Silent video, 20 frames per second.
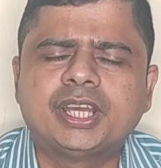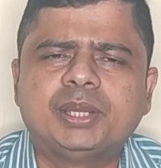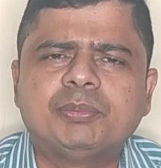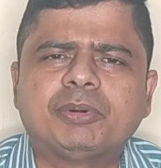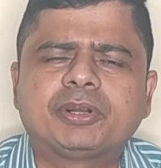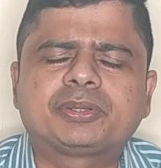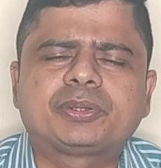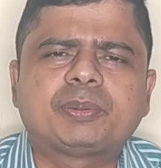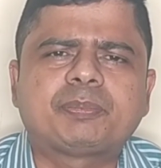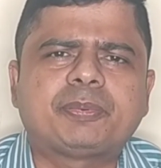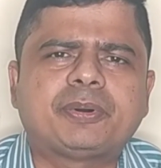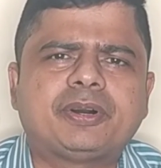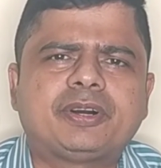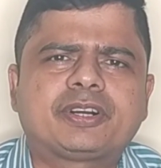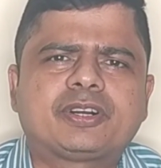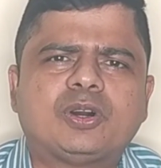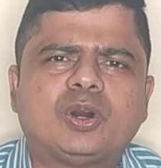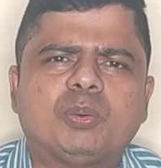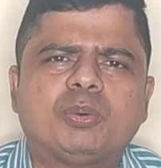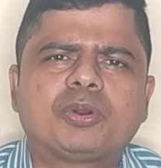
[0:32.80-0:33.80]
এইমাত্র পাওয়া
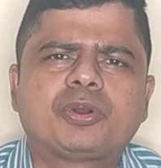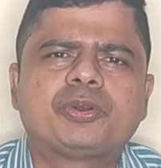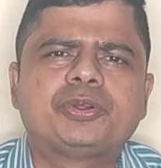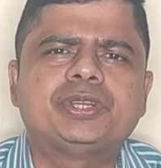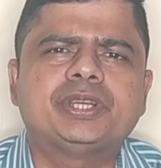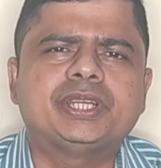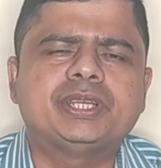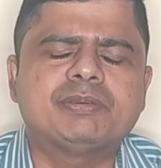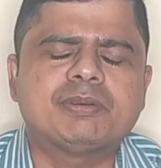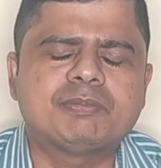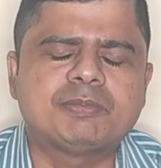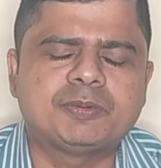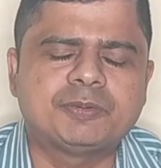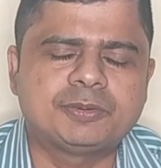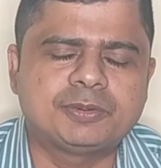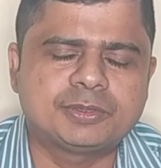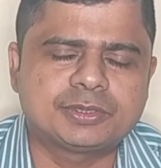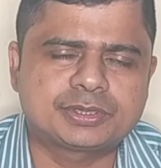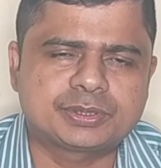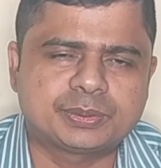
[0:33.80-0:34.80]
খবর অনুযায়ী
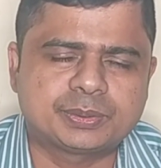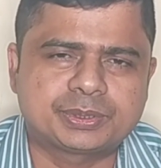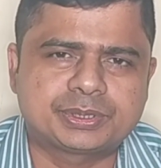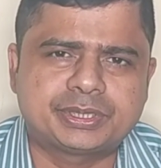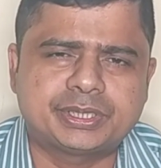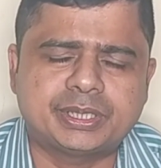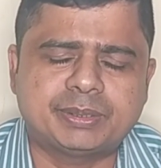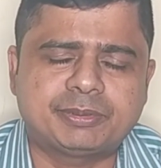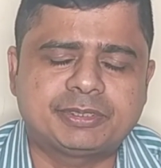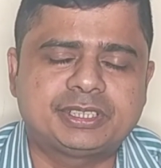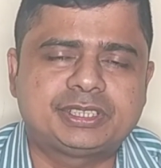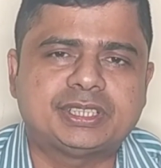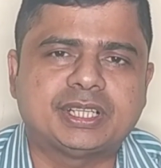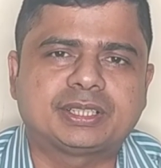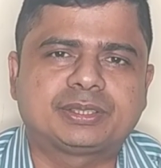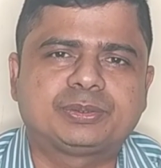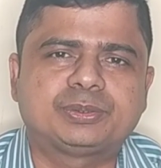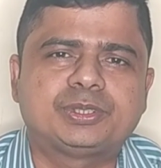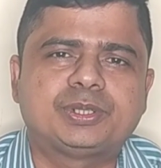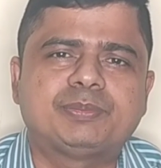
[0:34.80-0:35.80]
বিভিন্ন সোর্সে আমাদের
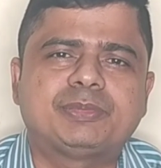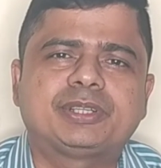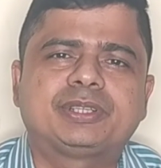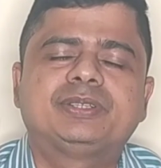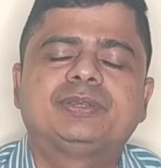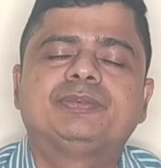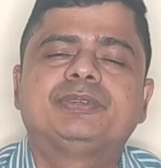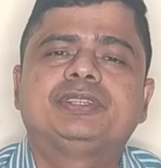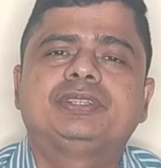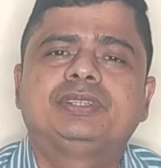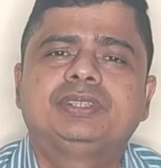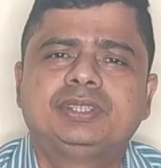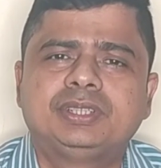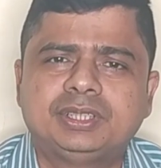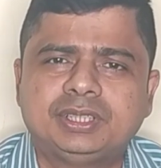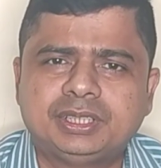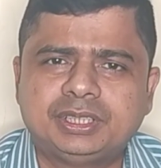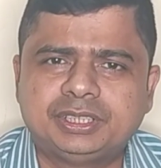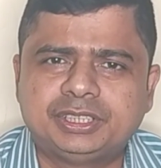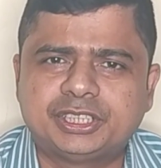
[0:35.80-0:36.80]
ছাত্রদের মাধ্যমে
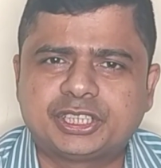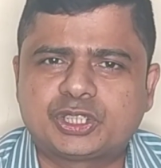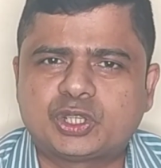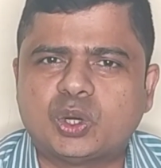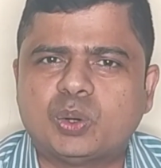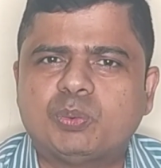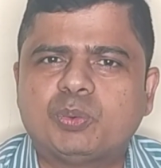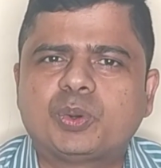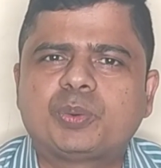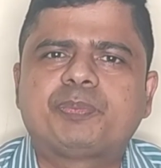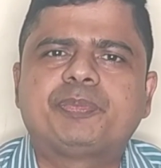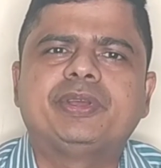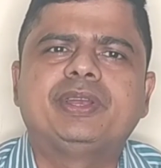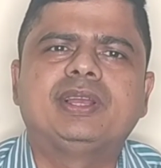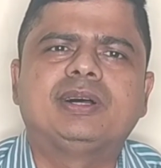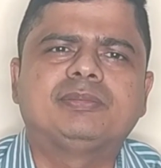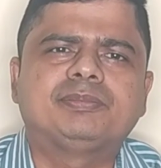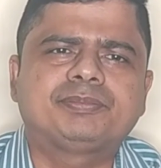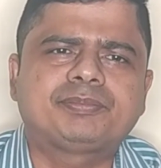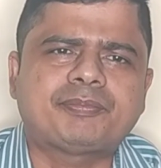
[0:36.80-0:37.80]
যে খবর
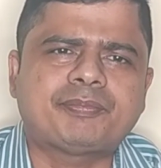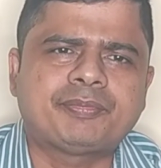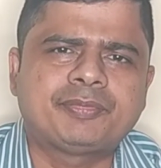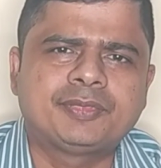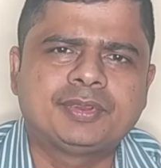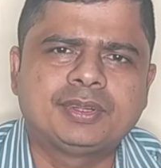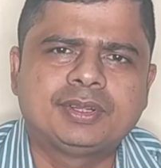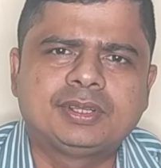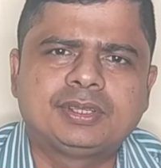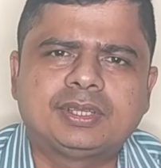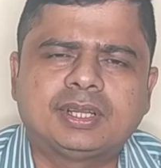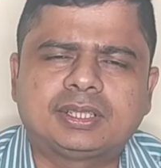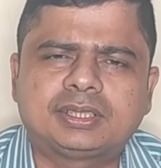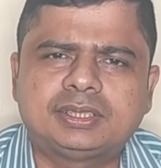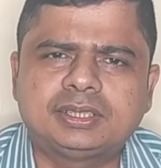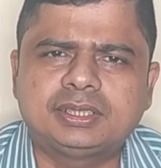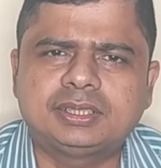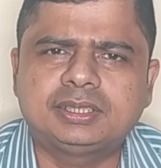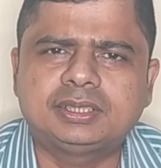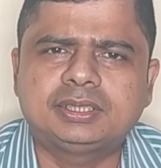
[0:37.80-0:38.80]
পেলাম
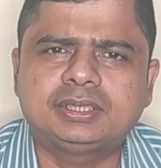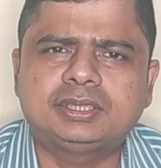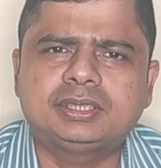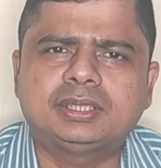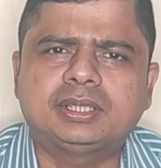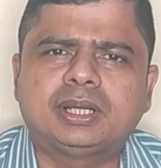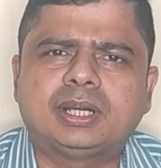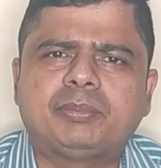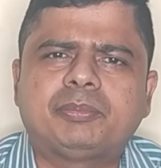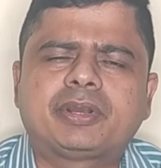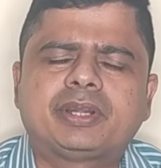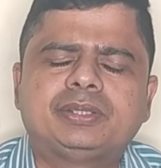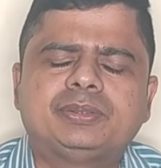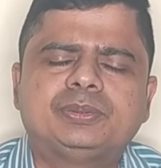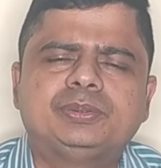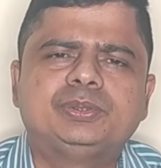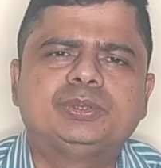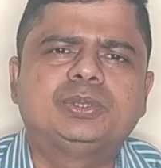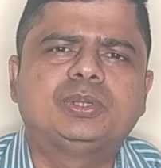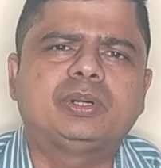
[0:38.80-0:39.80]
তাতে আমরা
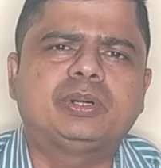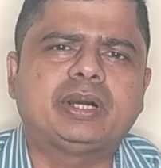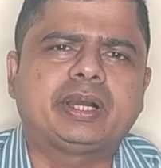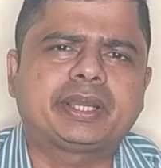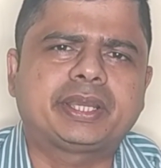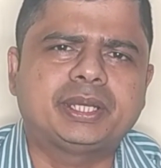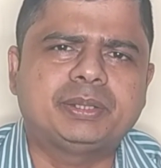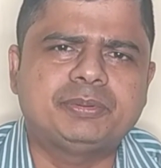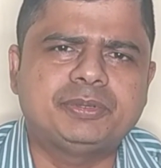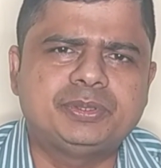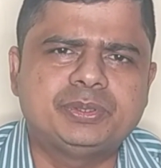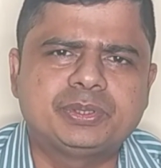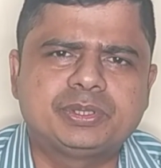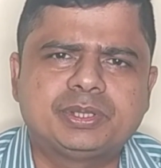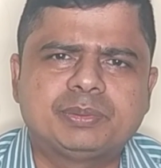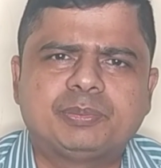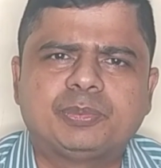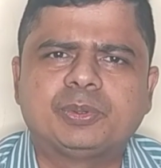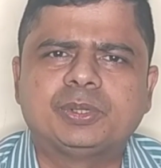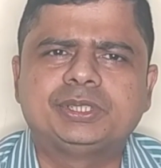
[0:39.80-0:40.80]
যদিও আগের
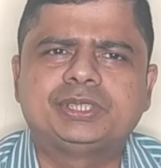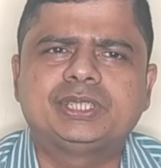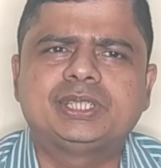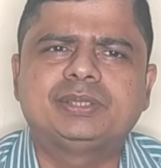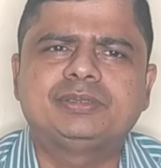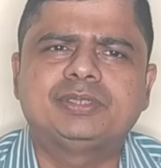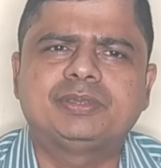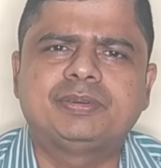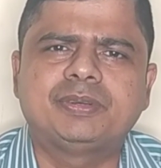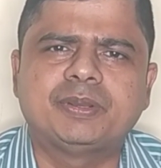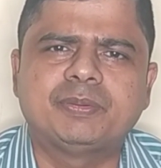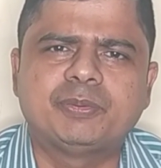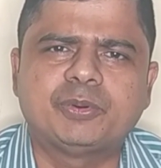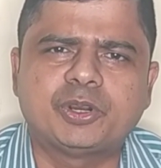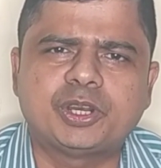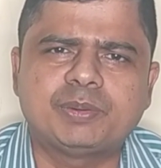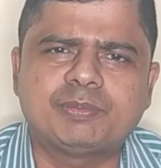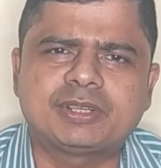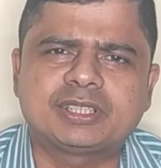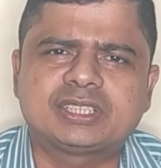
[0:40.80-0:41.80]
ভিডিওতে বলেছিলাম যে
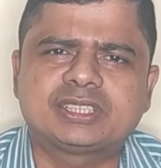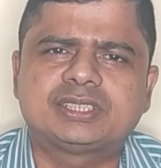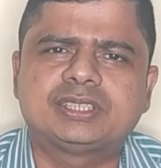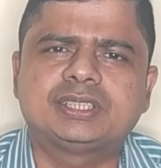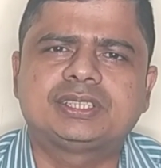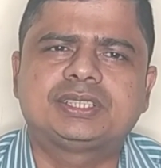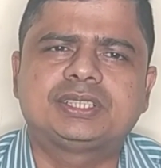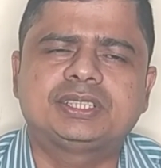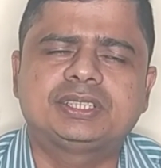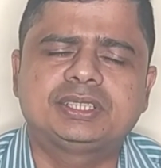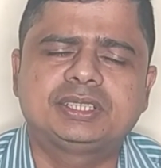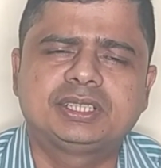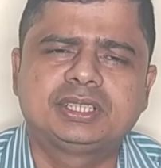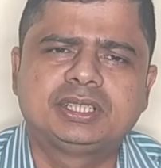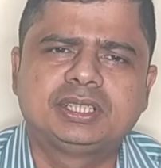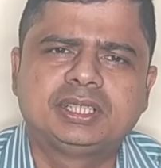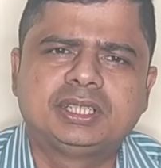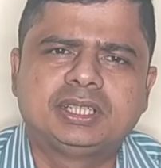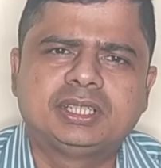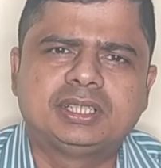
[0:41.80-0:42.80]
ফেব্রুয়ারি মাসের শেষে
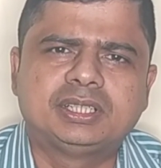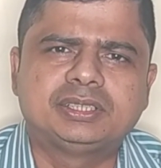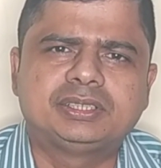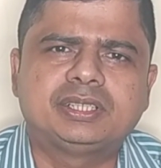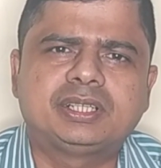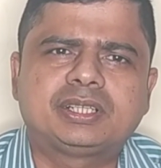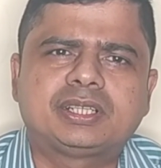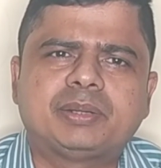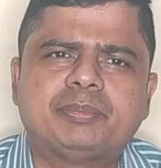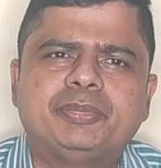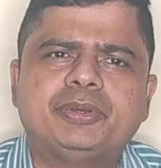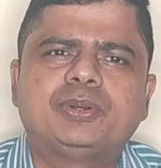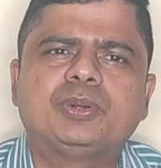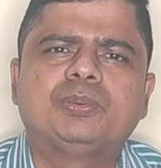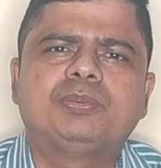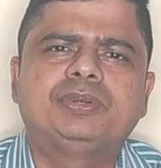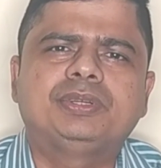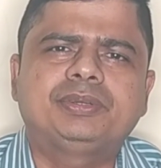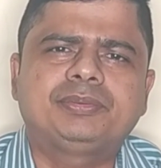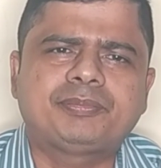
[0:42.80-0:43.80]
রেজাল্টটা
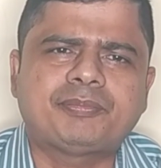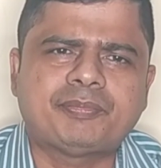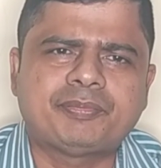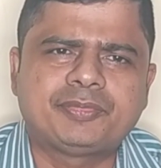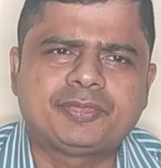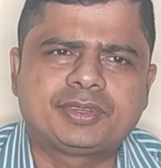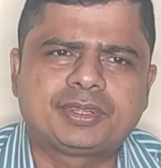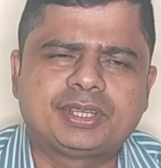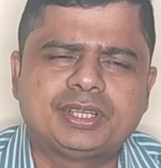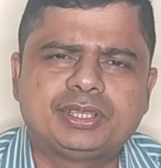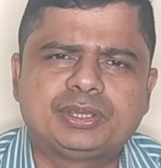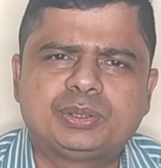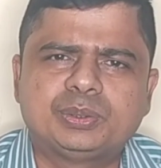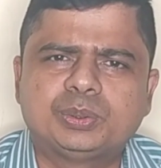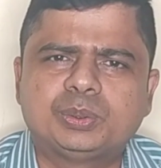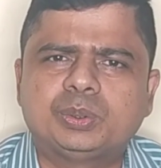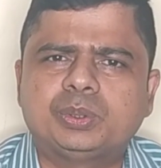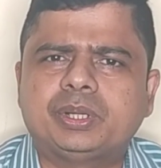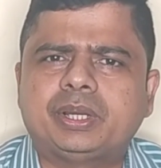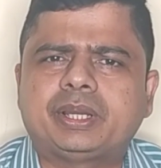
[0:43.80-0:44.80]
বেরোবে কিন্তু
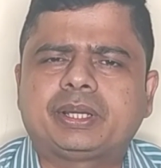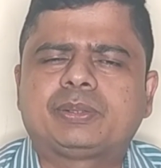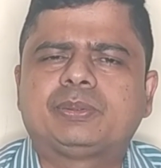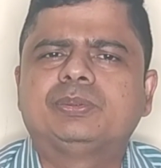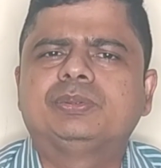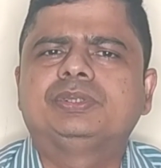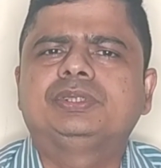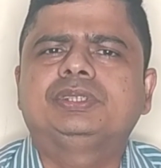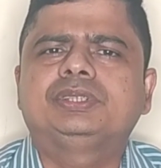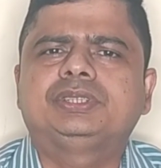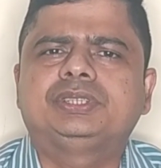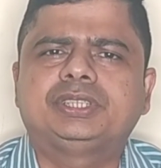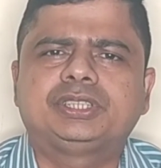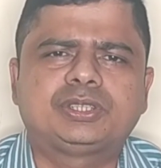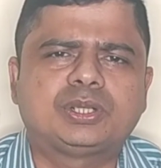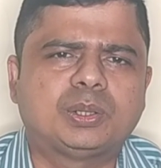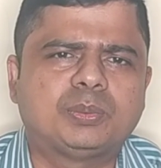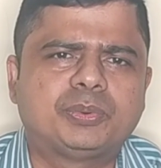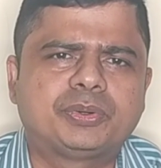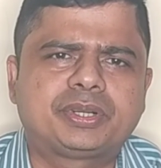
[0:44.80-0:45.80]
এখন যে
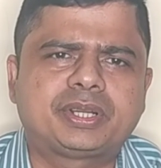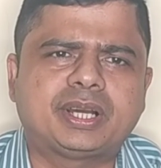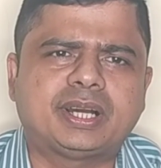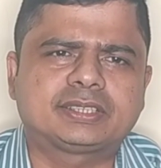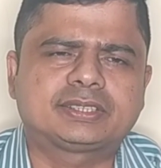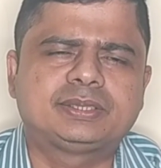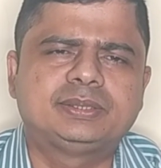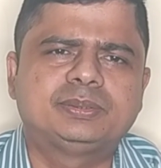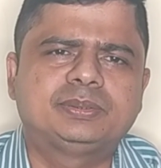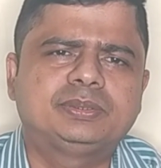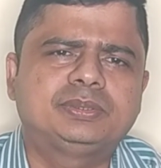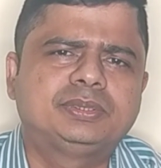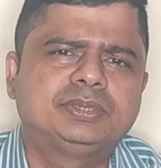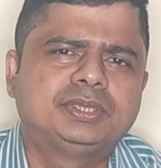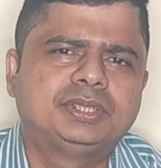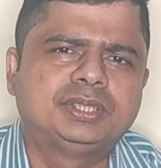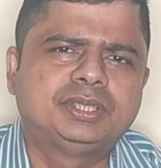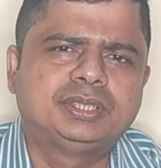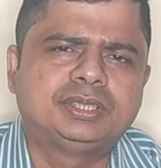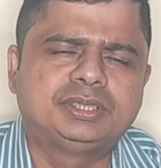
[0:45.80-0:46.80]
খবরটা আসলো
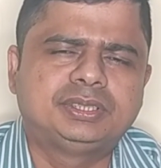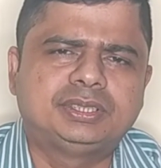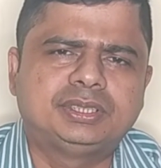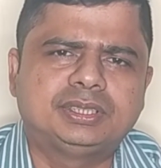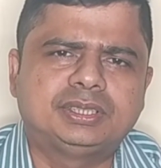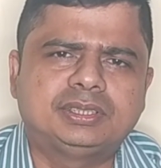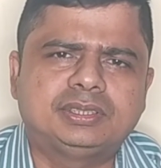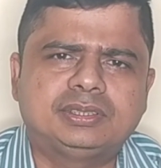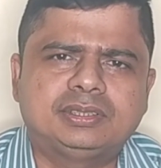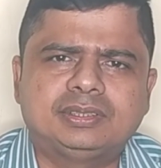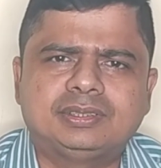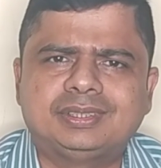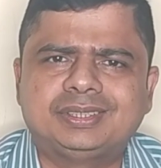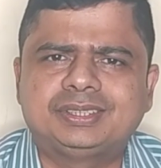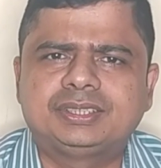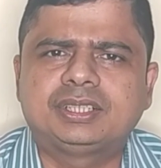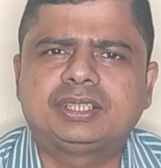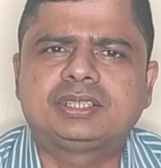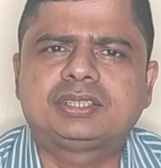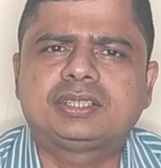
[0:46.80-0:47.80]
যে
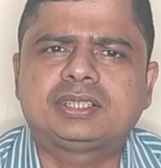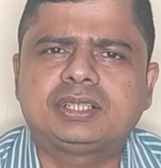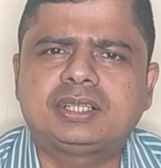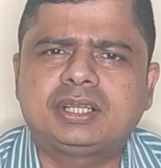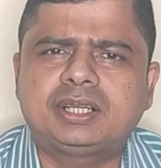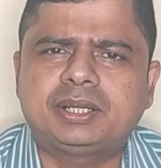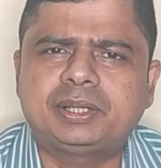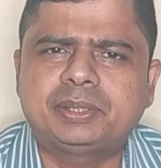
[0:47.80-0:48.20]
রেজাল্টটা